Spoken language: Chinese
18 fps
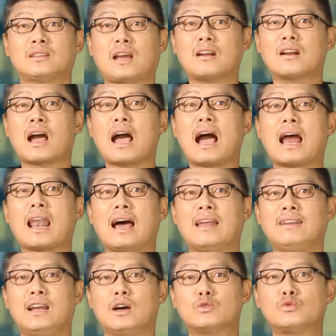但是哈
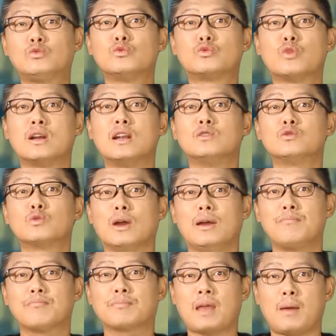兰呢拒绝认
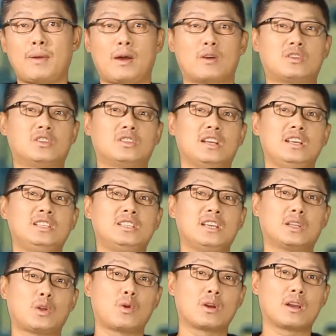罪，他表示这一
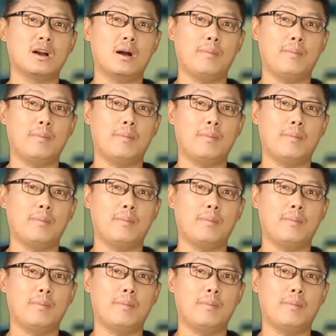切都是